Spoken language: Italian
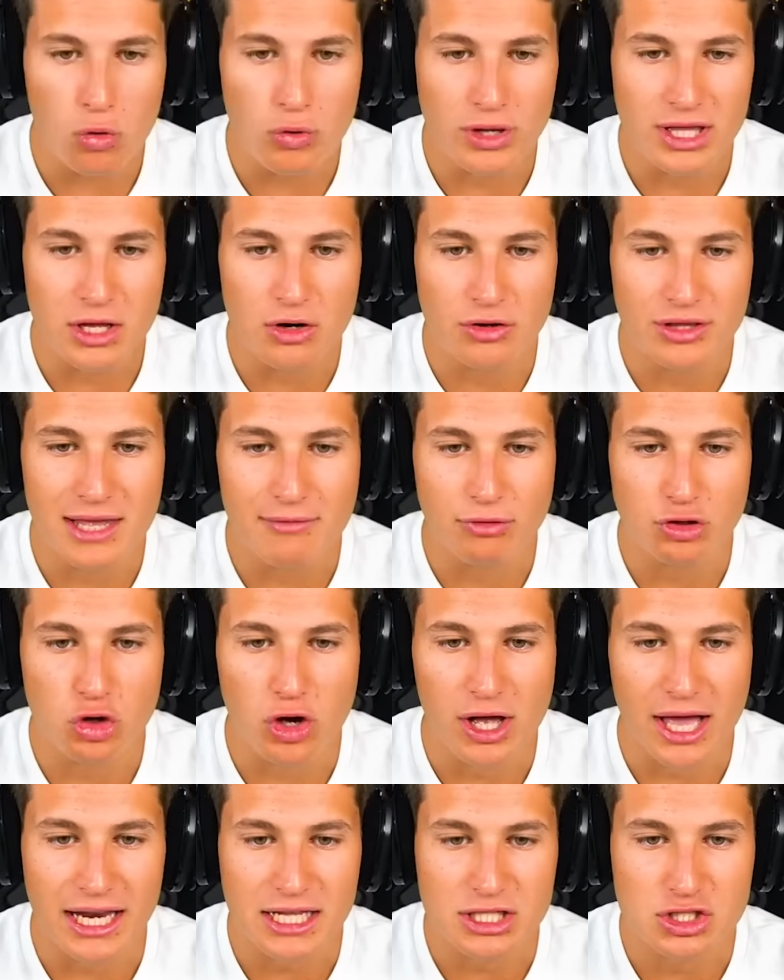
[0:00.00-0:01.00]
quindi non devo
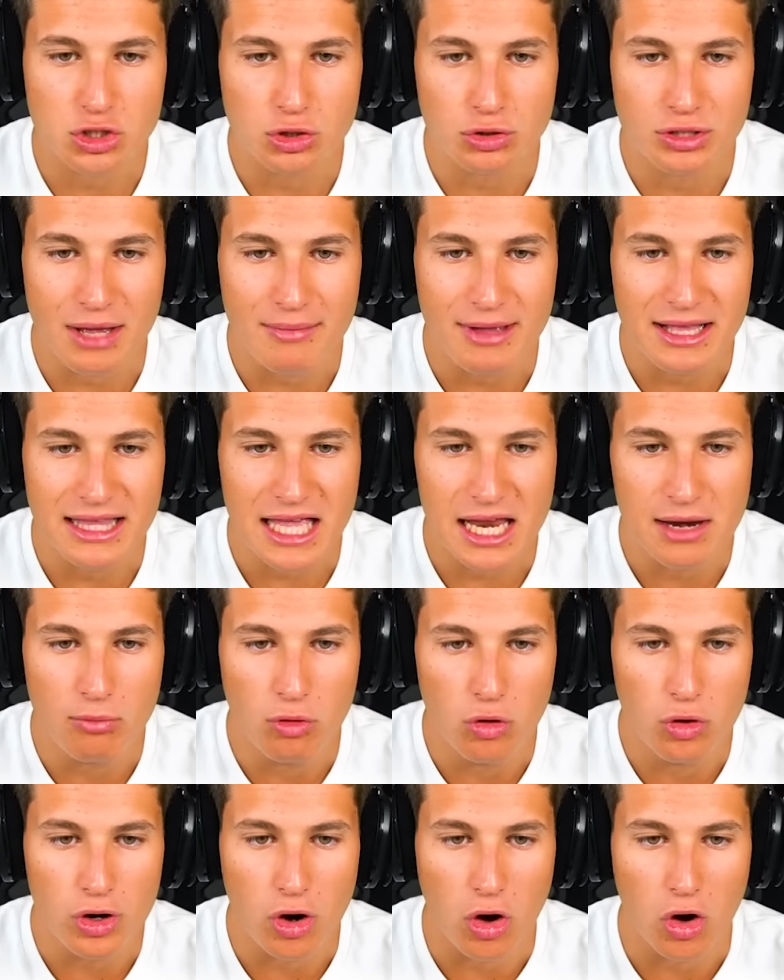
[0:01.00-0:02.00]
toccare assolutamente il
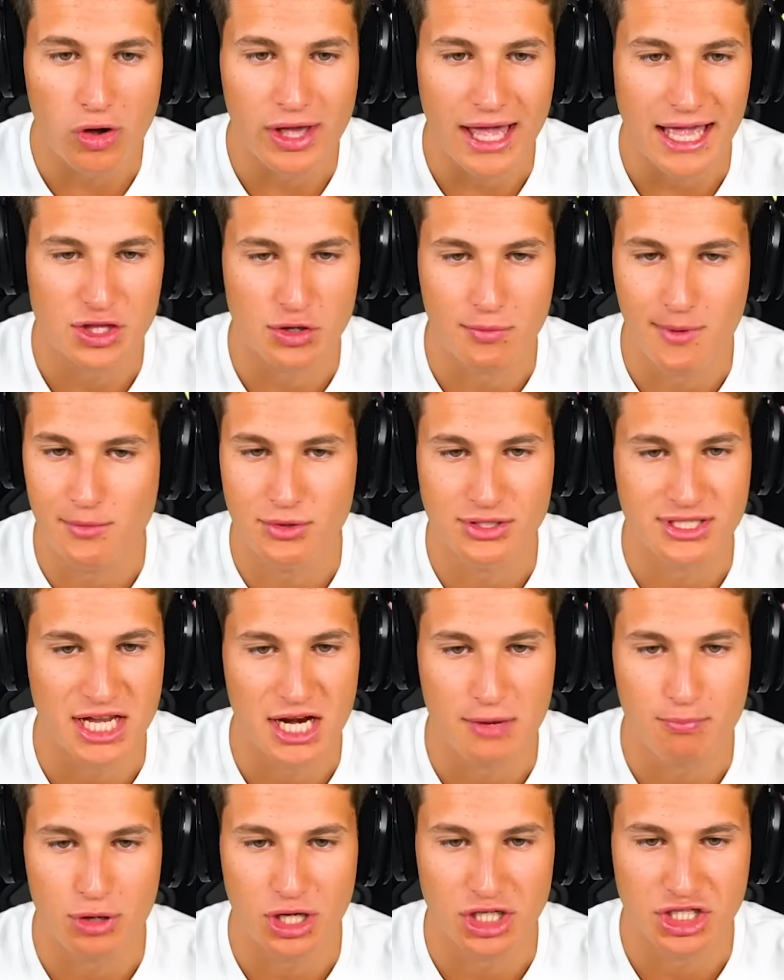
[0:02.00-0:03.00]
muro Ok dobbiamo
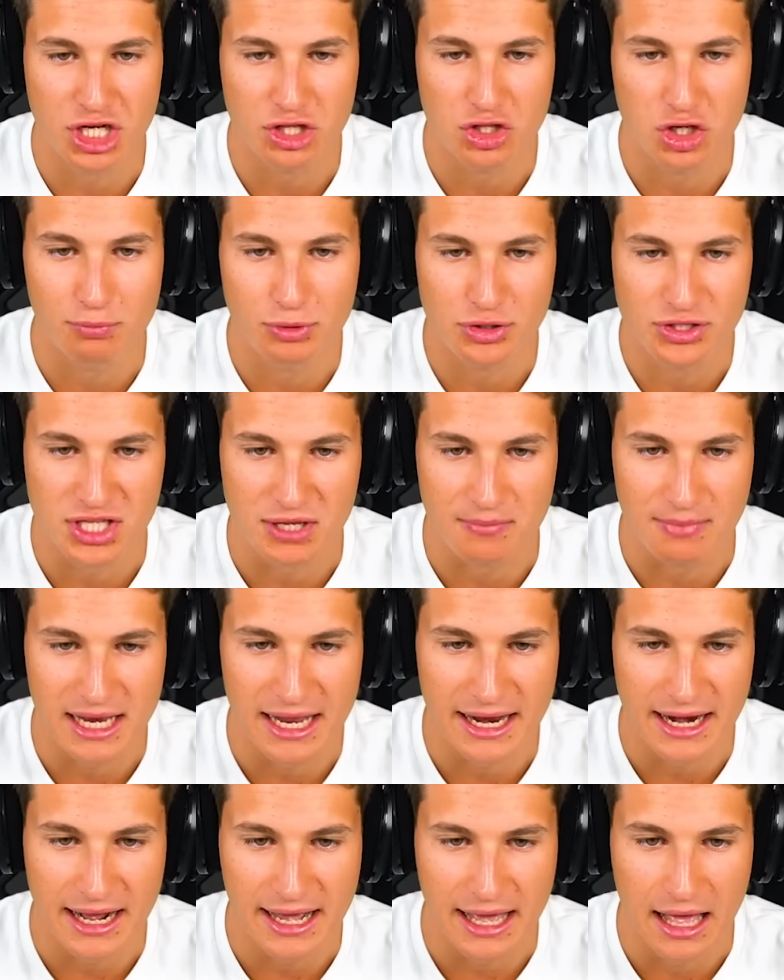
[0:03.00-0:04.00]
stare più al centro
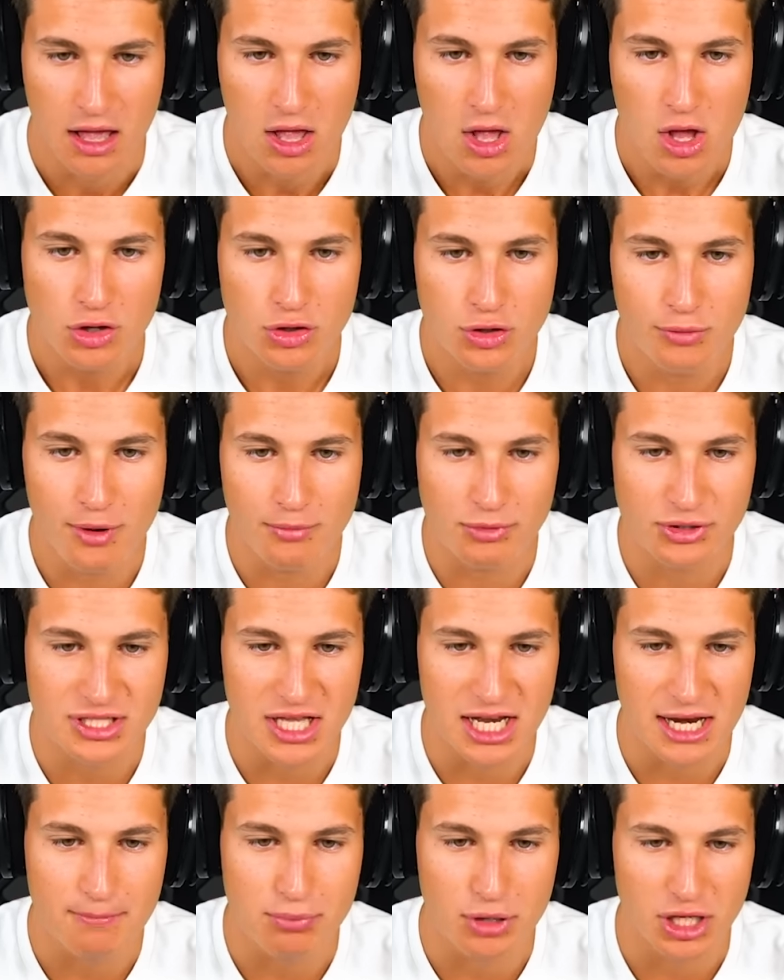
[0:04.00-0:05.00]
possibile raga Dobbiamo
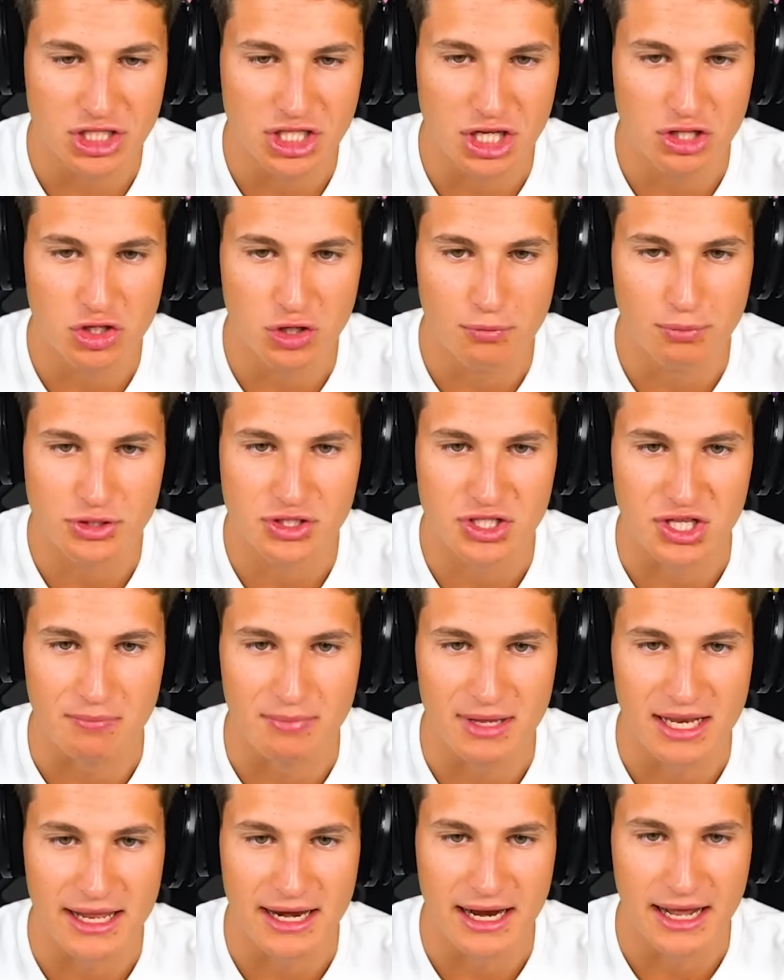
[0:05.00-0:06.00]
stare più al centro
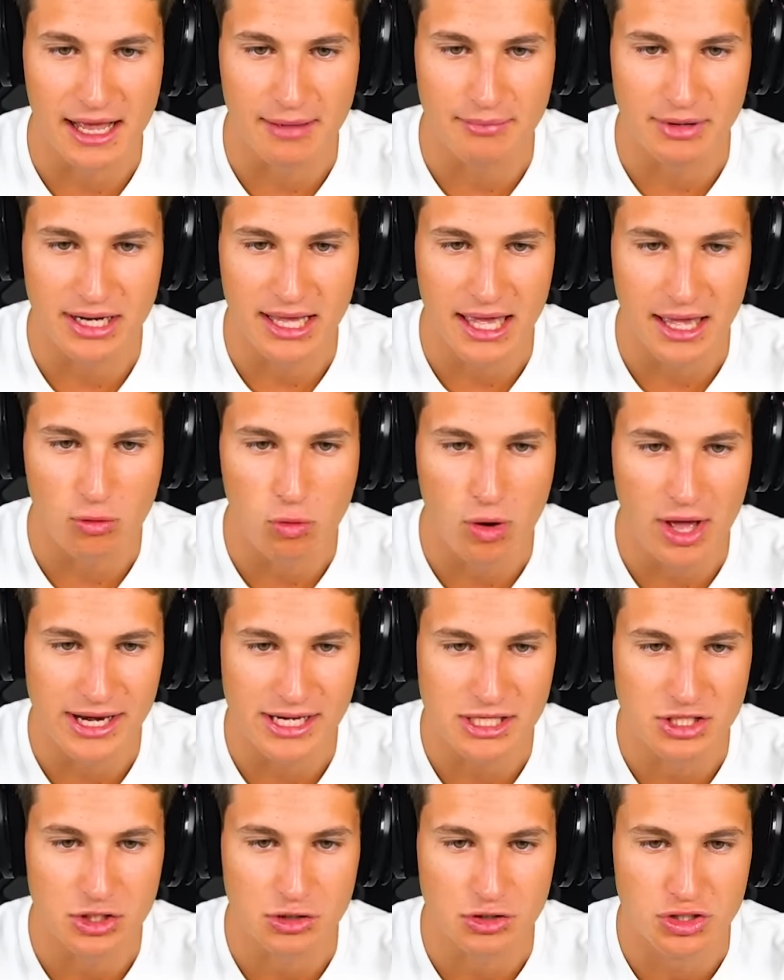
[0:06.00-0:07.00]
possibile raga Perché qua è
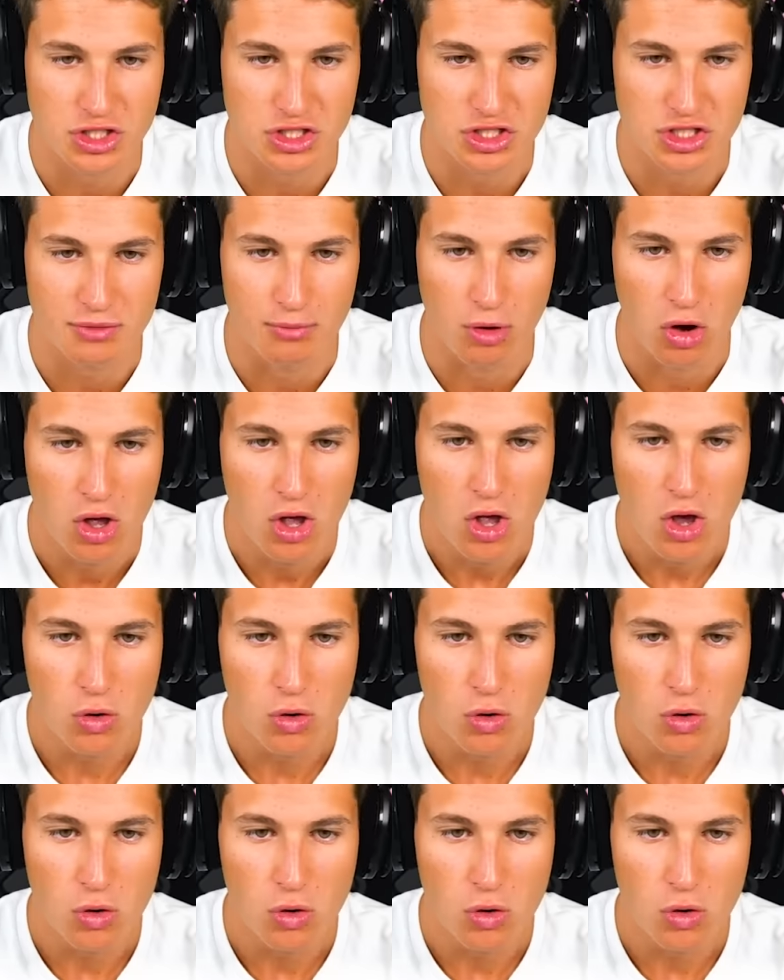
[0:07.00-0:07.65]
rischiosissimo